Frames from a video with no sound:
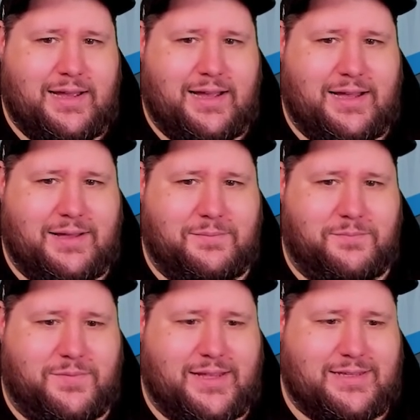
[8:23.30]

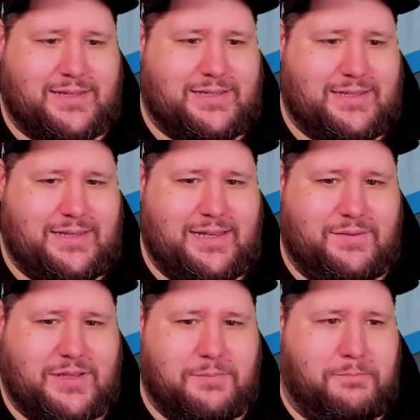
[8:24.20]
ähm, dass es hier
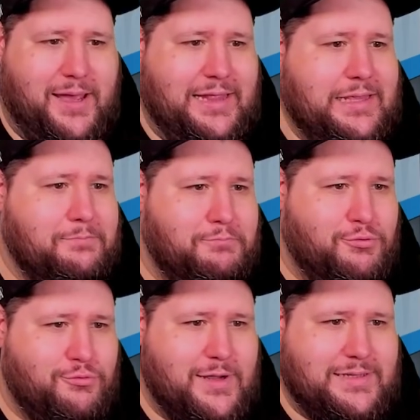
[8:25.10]
irgendwelche
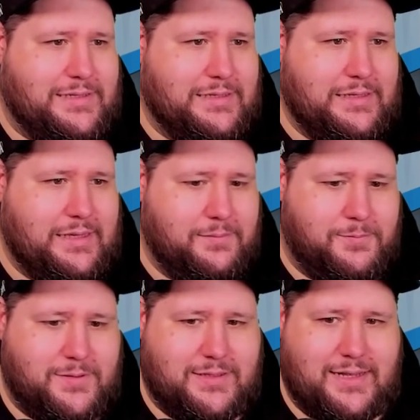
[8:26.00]
Penny-Pressen
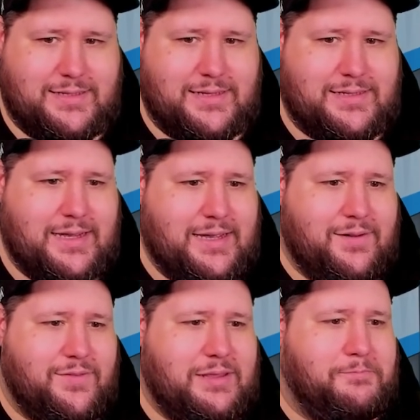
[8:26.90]
gibt, dass es,
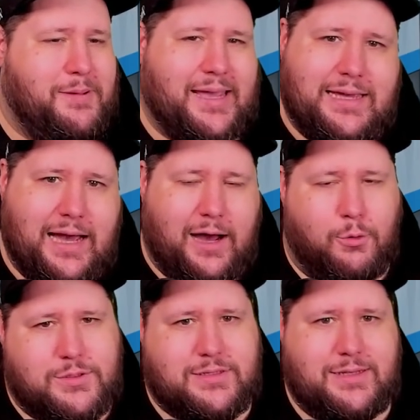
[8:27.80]
wie die Bänke
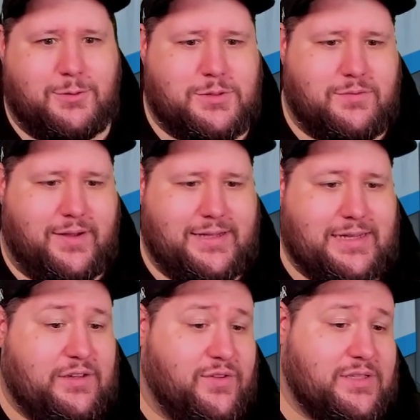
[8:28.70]
aussehen und so
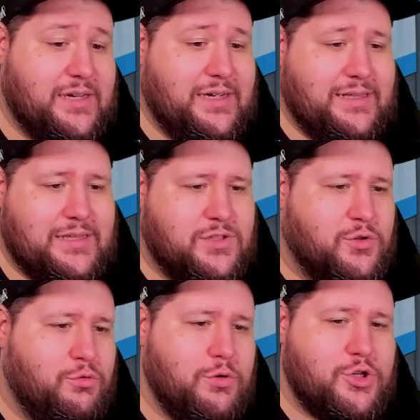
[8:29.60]
weiter. Ich finde, das
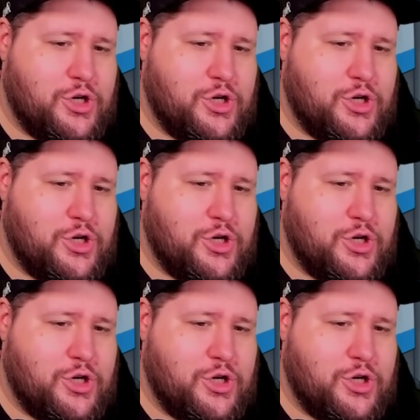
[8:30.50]
ist cool.